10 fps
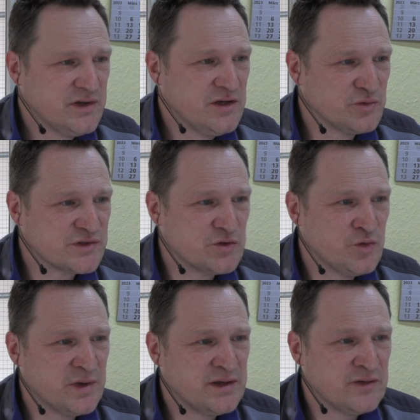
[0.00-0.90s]
Videos
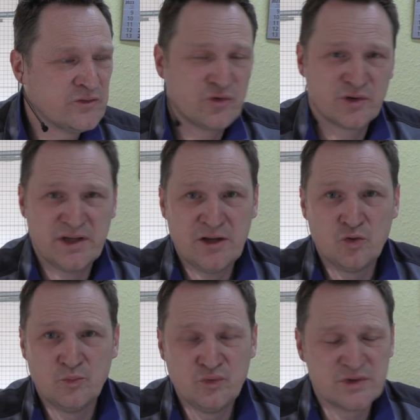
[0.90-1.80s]
über den Ford
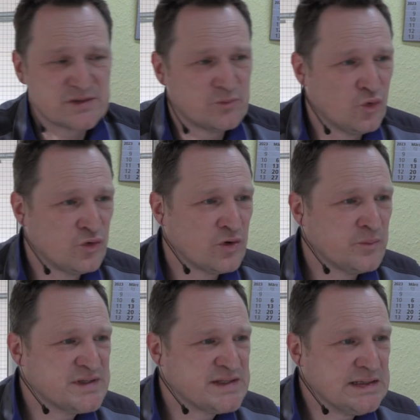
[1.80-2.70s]
EcoBoost Motor
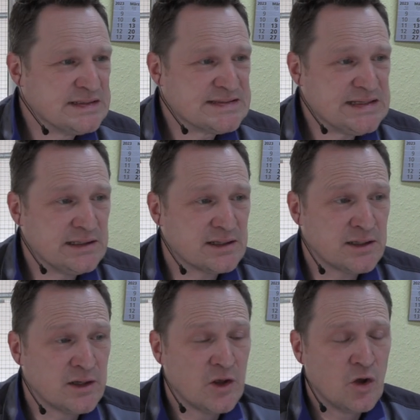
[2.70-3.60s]
ein bisschen
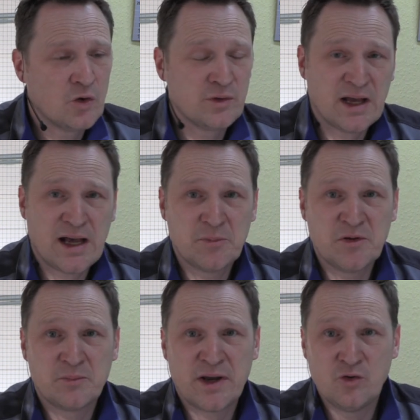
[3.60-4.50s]
gezetert und
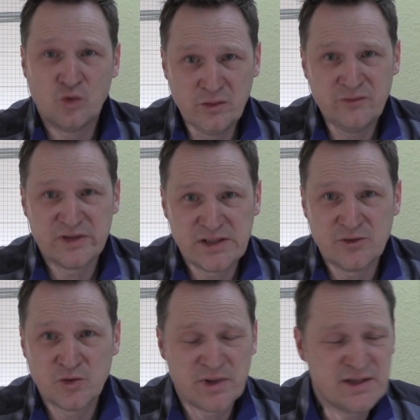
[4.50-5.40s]
habe meinen Unwillen
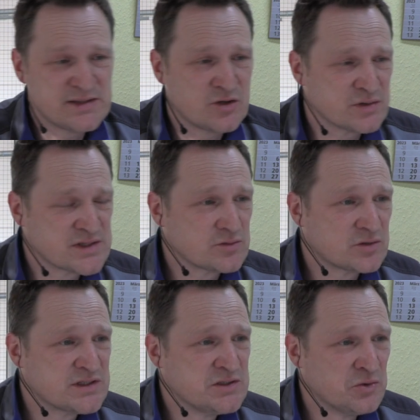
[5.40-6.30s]
über diese
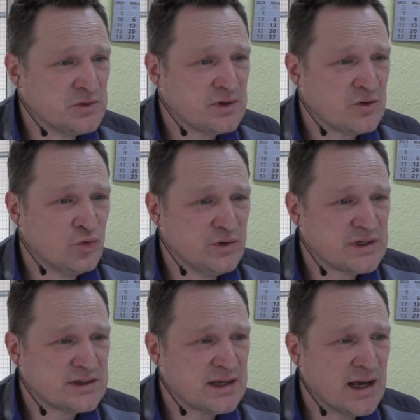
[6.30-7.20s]
Konstruktion
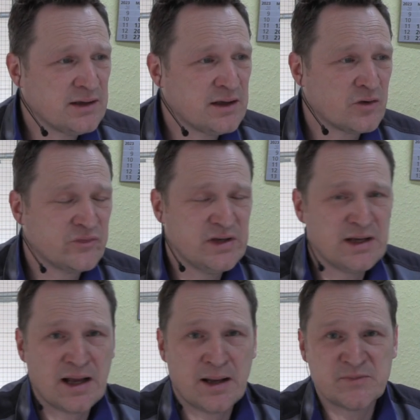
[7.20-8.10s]
kundgetan. Daraufhin
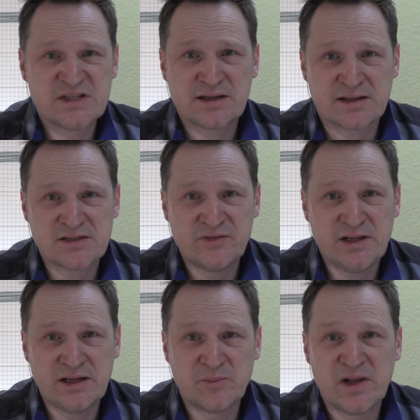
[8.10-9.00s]
haben sich ganz
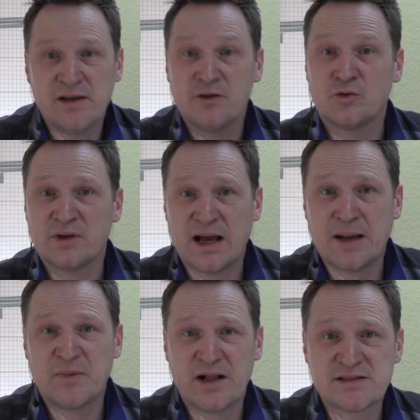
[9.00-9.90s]
viele gemeldet und
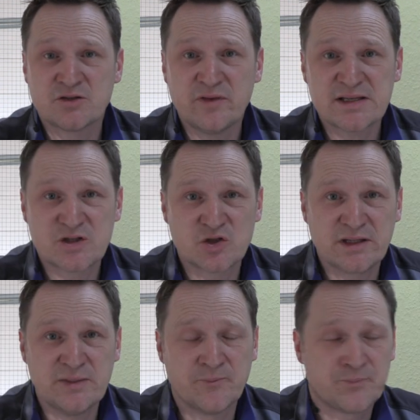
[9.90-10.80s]
haben halt sowas
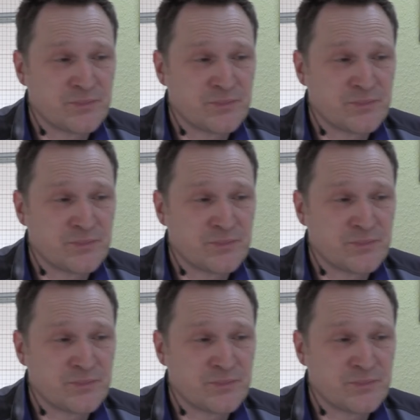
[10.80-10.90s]
geschrieben.